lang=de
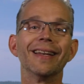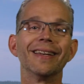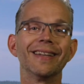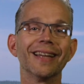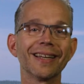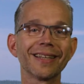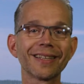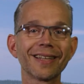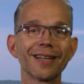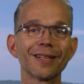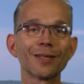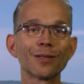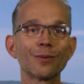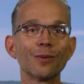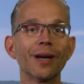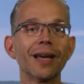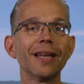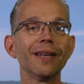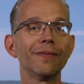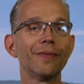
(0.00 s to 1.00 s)
dann kannst
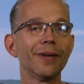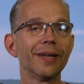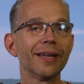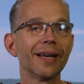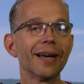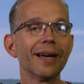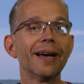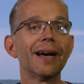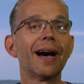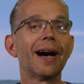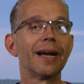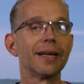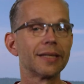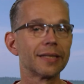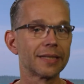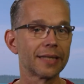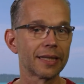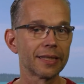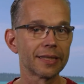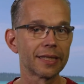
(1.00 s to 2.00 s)
du entweder
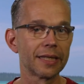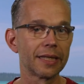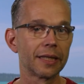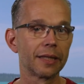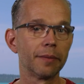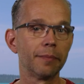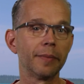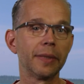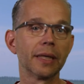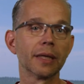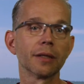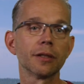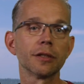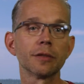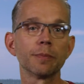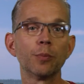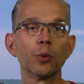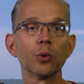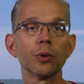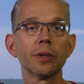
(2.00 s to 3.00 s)
einen sandsigen
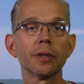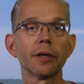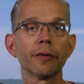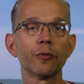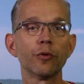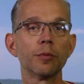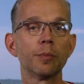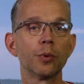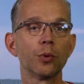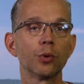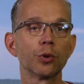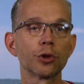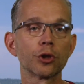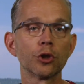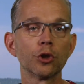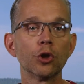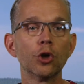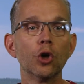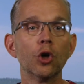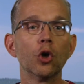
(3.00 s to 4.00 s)
Meeresboden dafür
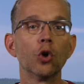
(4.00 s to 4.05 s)
benutzen